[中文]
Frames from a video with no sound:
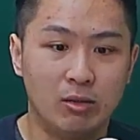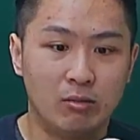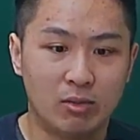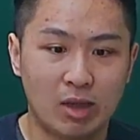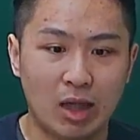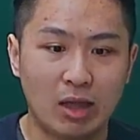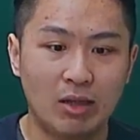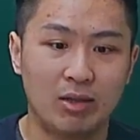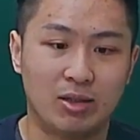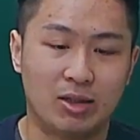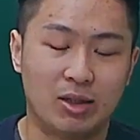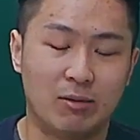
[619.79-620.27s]

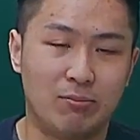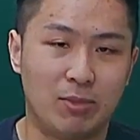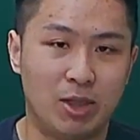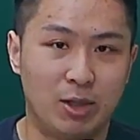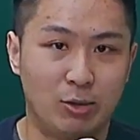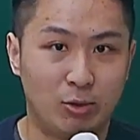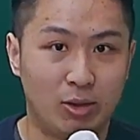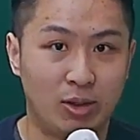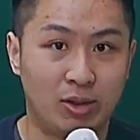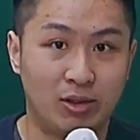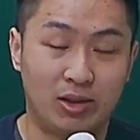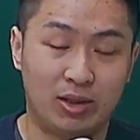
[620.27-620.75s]
当你在面
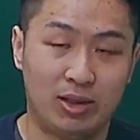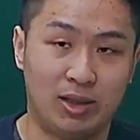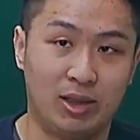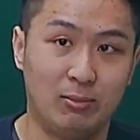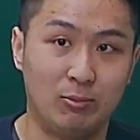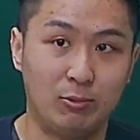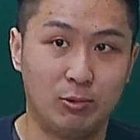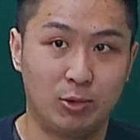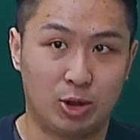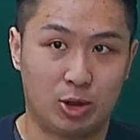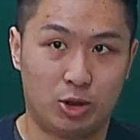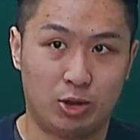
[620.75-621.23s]
对一个题
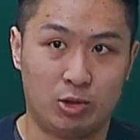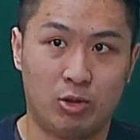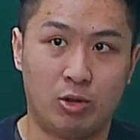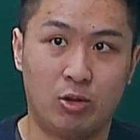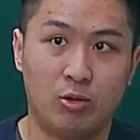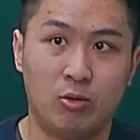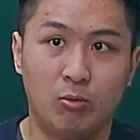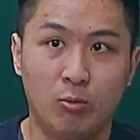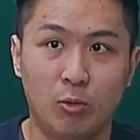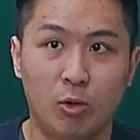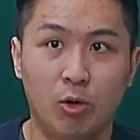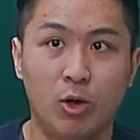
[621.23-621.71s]
目的时
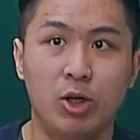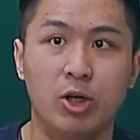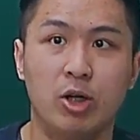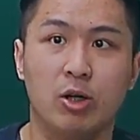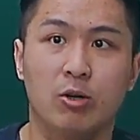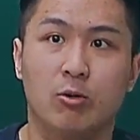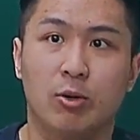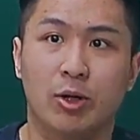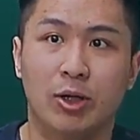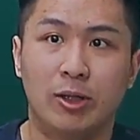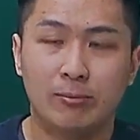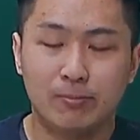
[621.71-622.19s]
候，我会认
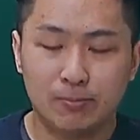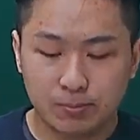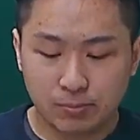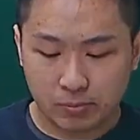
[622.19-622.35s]
为，